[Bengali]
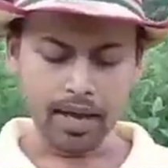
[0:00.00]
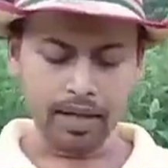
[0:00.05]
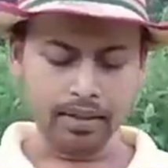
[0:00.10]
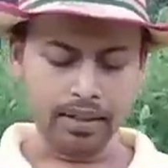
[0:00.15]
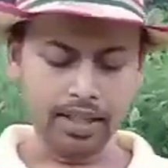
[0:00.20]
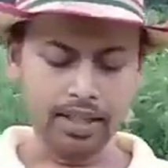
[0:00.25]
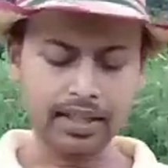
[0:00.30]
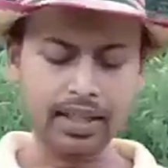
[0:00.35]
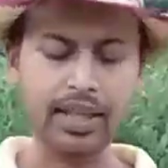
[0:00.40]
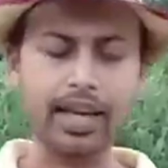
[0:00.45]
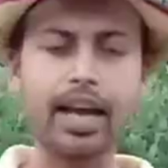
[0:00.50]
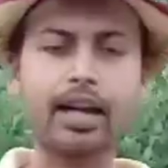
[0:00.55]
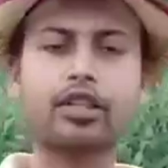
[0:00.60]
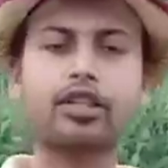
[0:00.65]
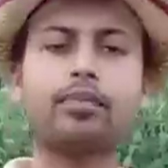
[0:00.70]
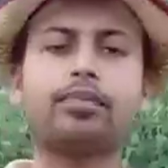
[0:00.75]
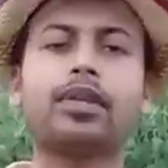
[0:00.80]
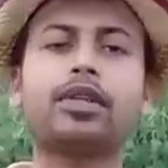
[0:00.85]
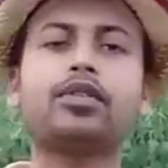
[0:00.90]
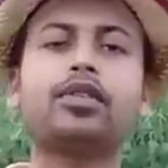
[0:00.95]
তিন থেকে এক
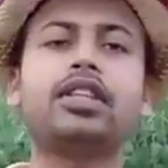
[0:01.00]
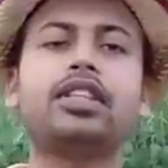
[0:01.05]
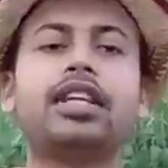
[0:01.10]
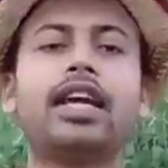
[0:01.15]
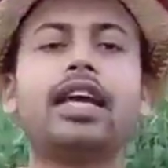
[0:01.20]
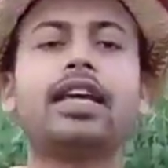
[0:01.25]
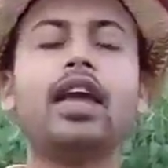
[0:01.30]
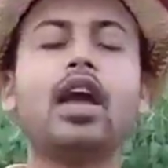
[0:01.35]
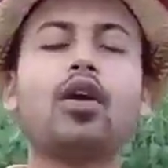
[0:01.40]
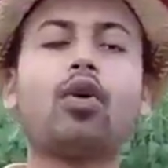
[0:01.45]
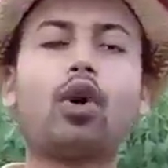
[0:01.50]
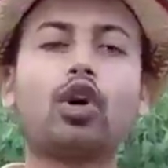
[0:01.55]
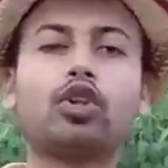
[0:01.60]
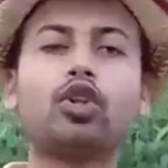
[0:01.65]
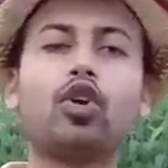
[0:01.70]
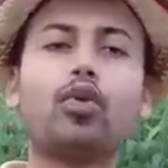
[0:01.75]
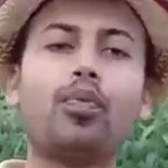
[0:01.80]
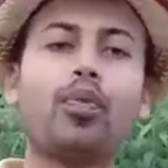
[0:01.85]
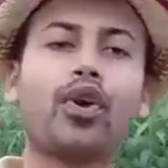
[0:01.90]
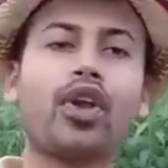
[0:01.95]
সপ্তাহ যদি সেই
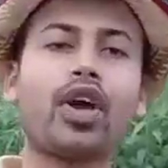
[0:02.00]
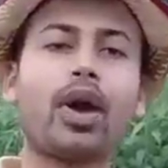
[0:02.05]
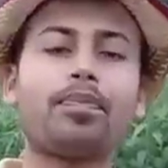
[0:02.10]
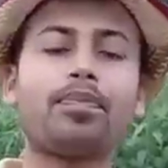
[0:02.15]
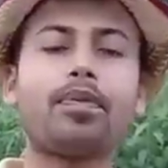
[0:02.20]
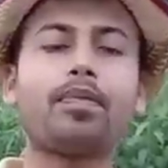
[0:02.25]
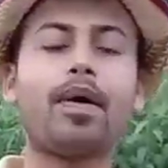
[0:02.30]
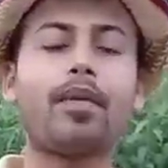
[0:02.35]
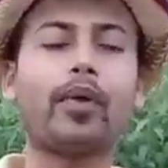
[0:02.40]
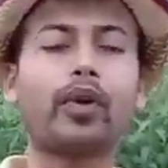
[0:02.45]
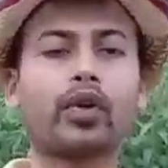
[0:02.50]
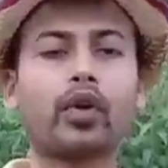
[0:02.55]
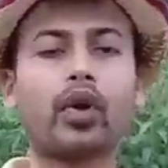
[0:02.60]
ক্ষতর উপরে আপনি ব্যবহার